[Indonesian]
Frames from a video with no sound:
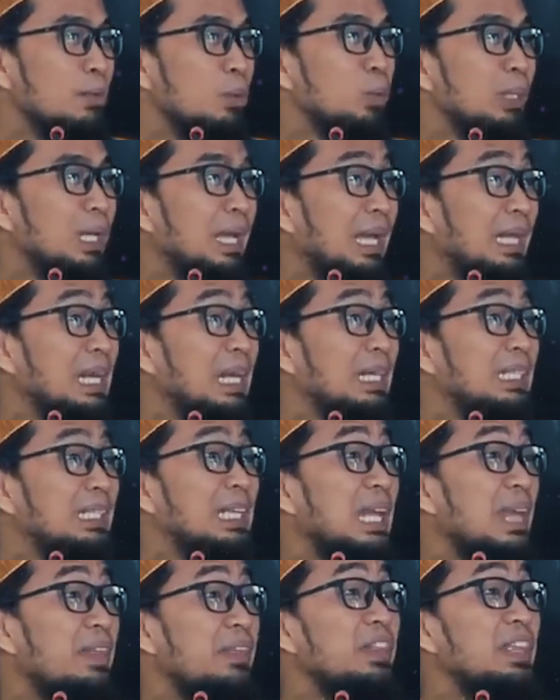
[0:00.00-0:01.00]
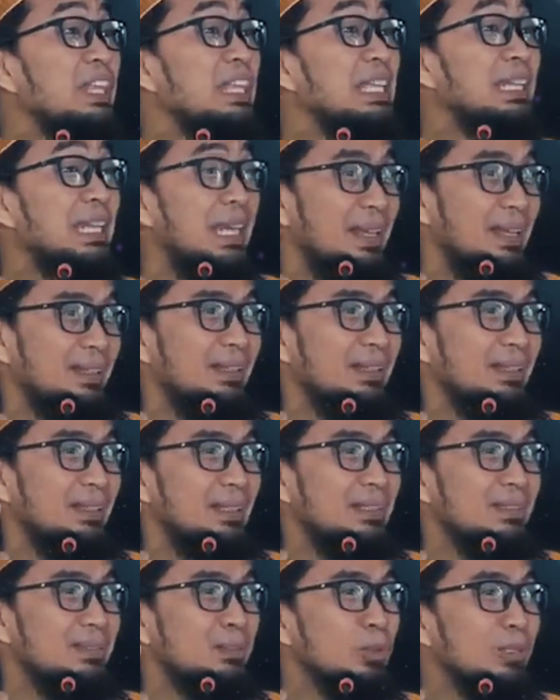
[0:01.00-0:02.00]
menggunakan alladzina
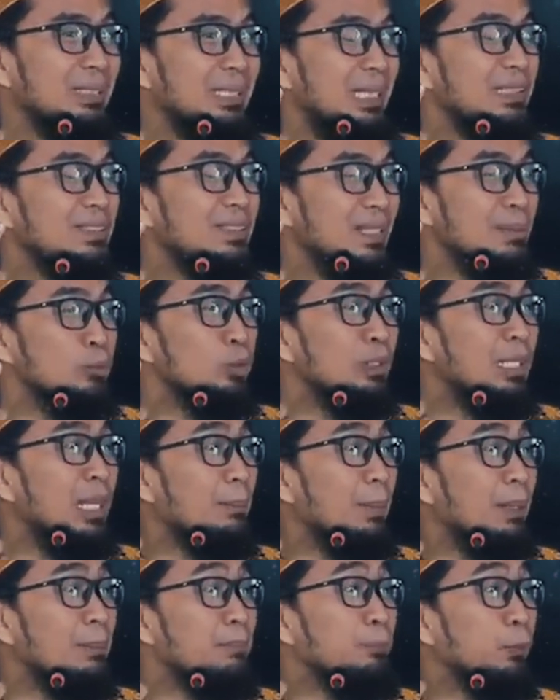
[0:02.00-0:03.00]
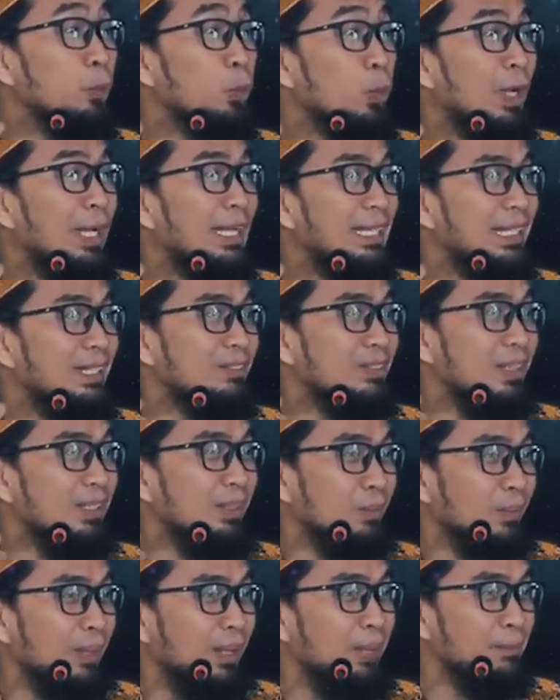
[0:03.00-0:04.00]
disebutkan 1080 kali dalam
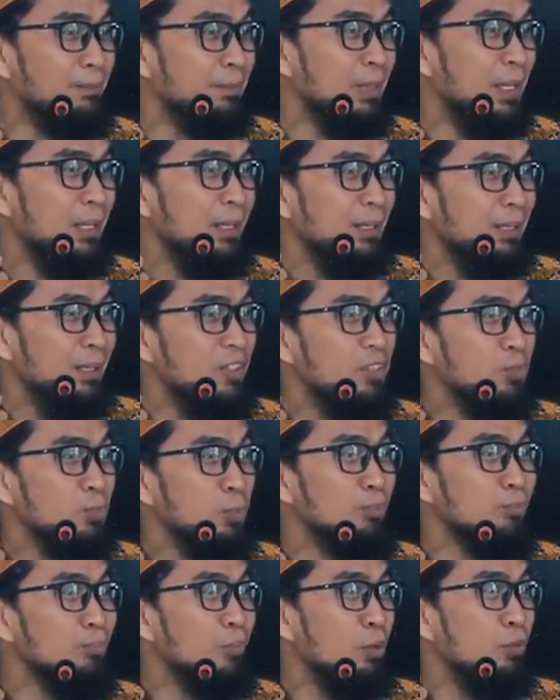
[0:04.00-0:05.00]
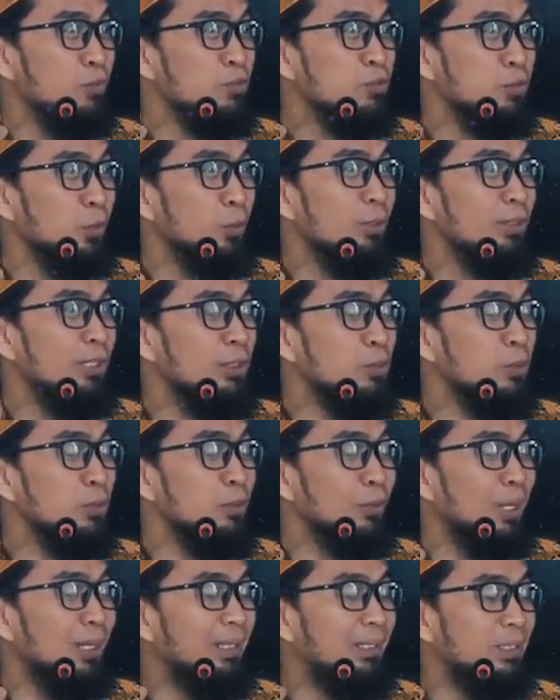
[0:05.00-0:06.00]
Al-Qur'an. Ismun mausulun
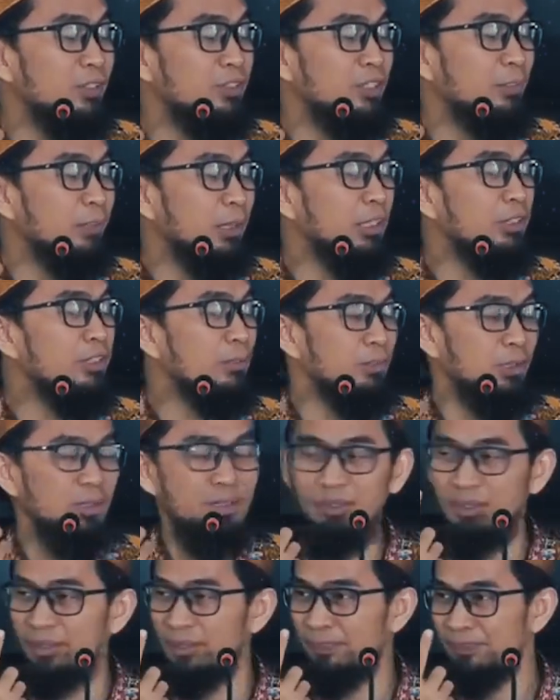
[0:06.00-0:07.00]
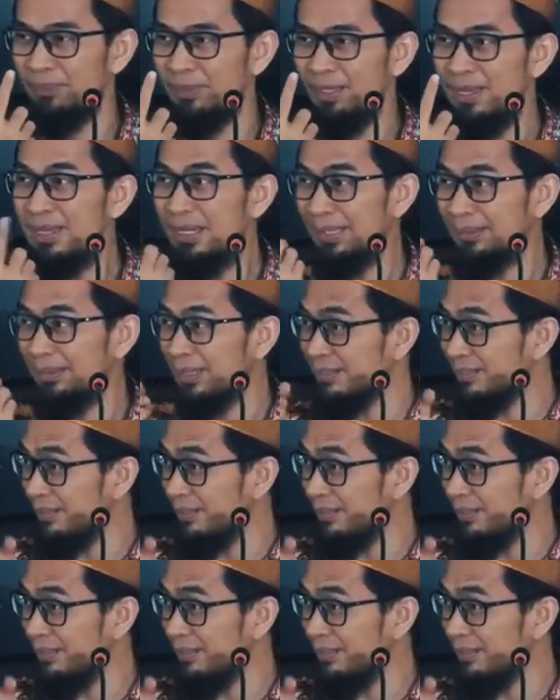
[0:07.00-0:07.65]
yadullu 'alal jam'i jam'iyah. Kata